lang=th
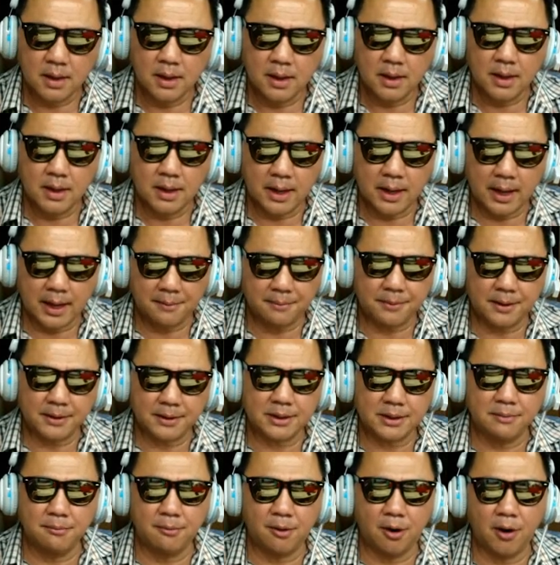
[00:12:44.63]
ครับและที่
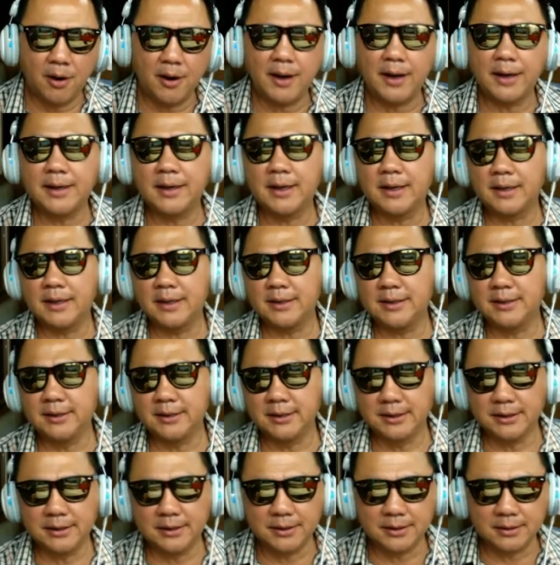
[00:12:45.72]
มองเห็นนั้นก็คือ
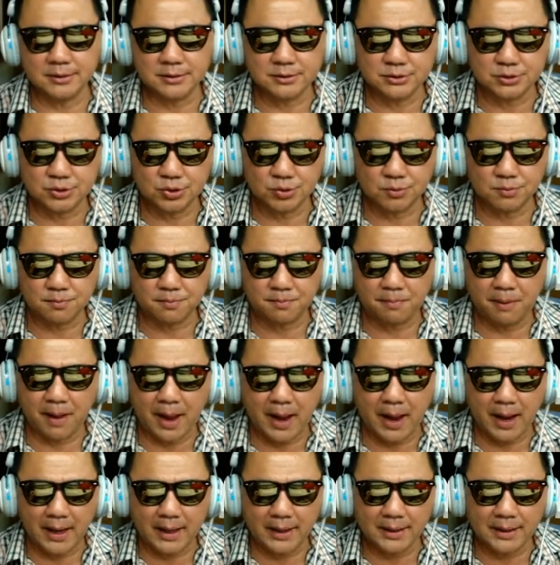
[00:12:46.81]
สุดปลาย
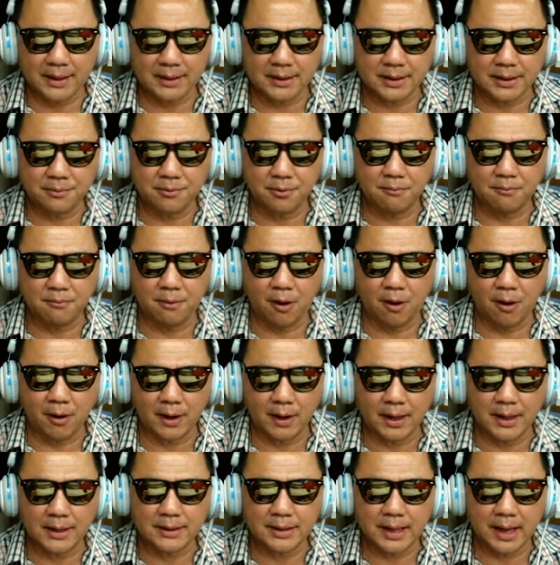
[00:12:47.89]
อย่างที่ผมบอก
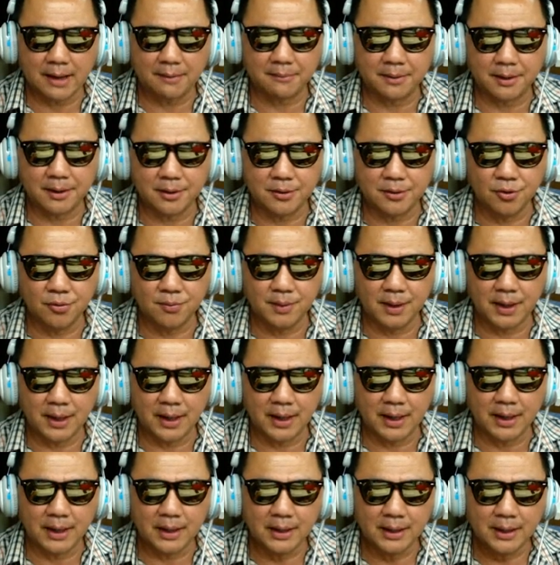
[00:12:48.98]
นะตามในรูปนะฮะ
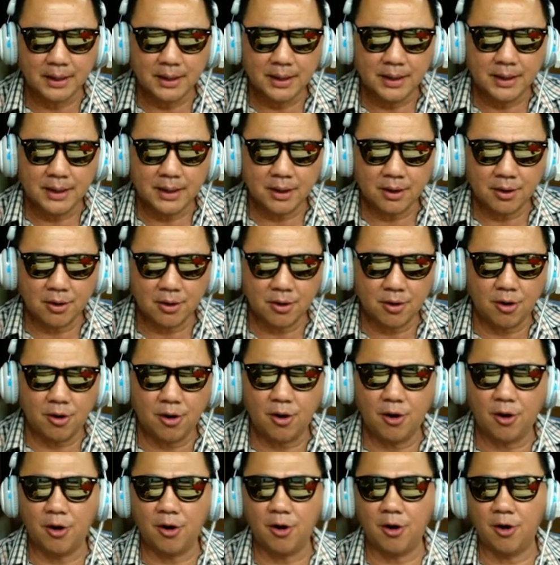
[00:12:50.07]
แล้วก็
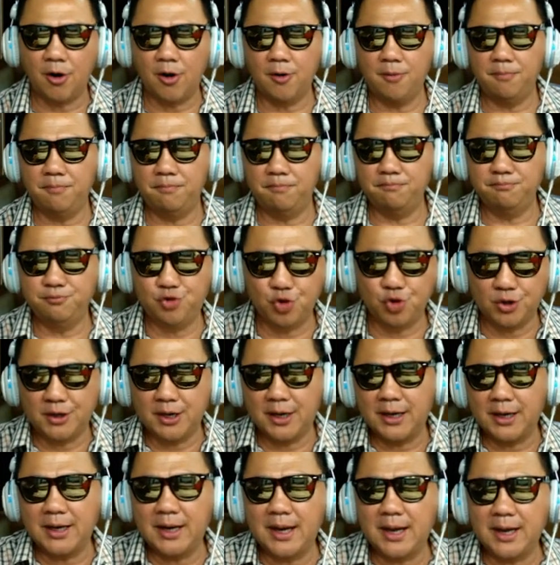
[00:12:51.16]
จุดนั้น
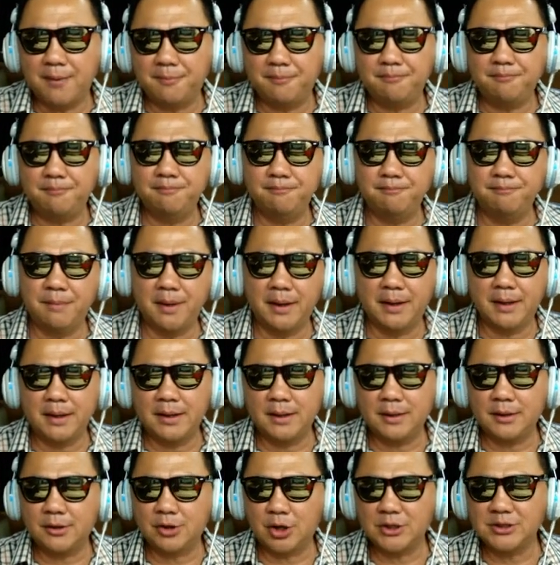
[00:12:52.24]
เนี่ยเป็น
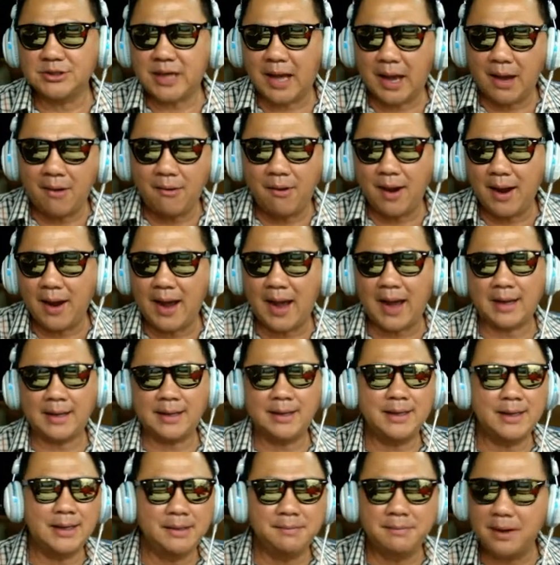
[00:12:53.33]
ตอนเช้าอากาศดี
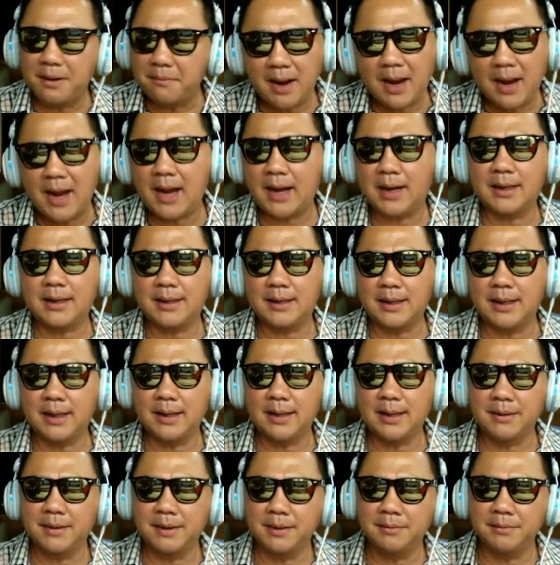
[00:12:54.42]
มากๆเลยนะฮะ
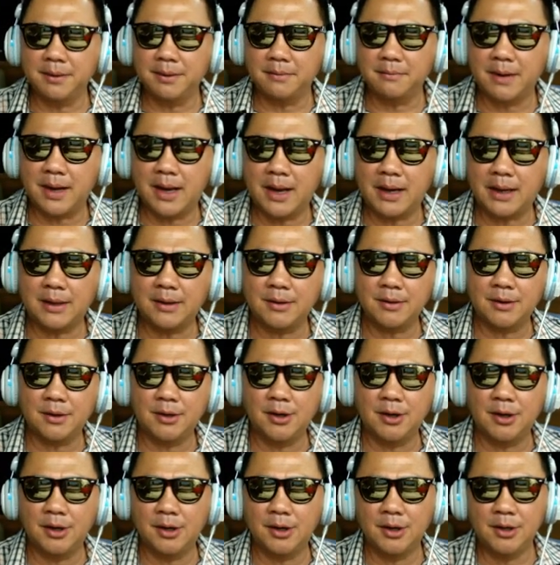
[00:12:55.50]
ดีมากๆแล้วก็
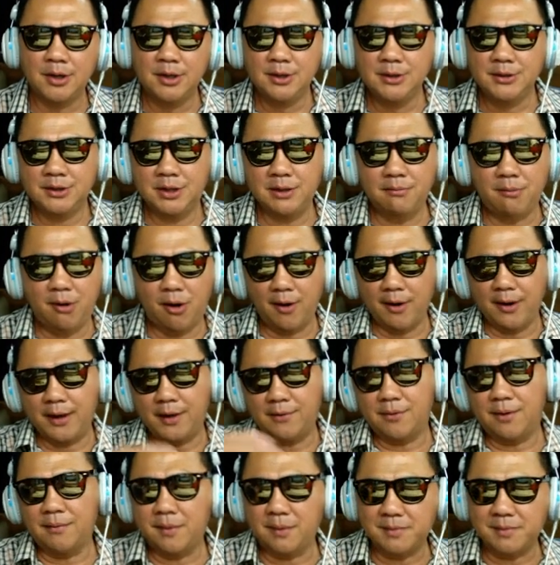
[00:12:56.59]
ที่มองเห็นว่า
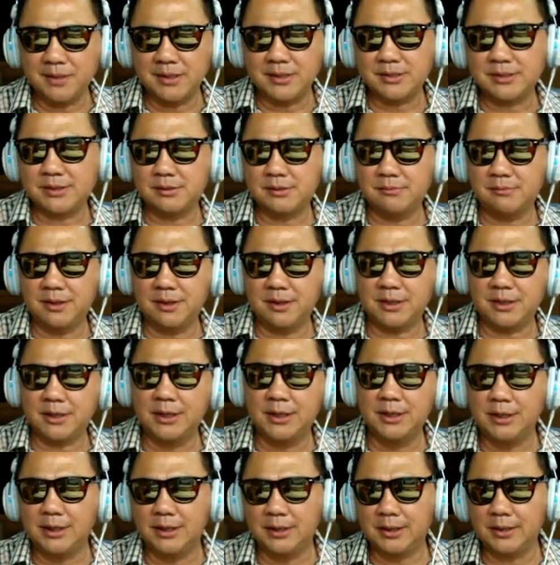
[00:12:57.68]
มันมีมีคลื่
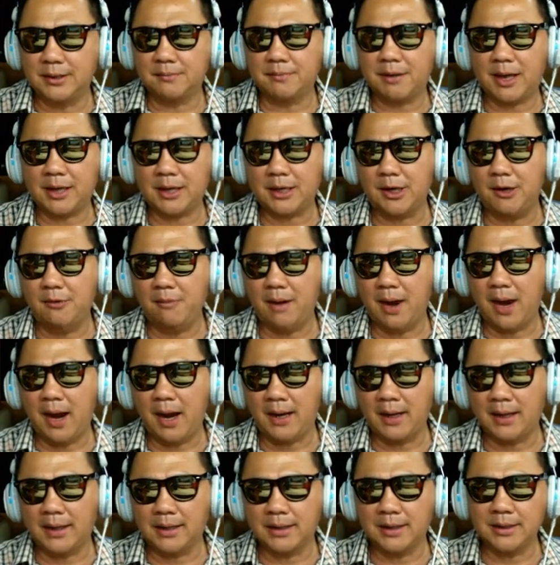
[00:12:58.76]
นพัดเข้ามานั่
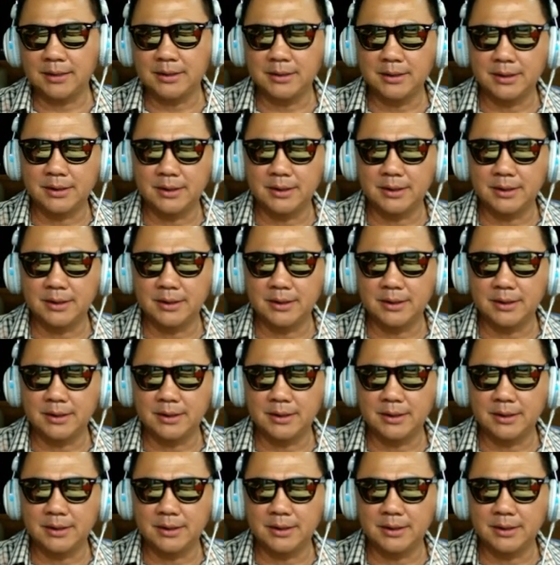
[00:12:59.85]
นก็คือ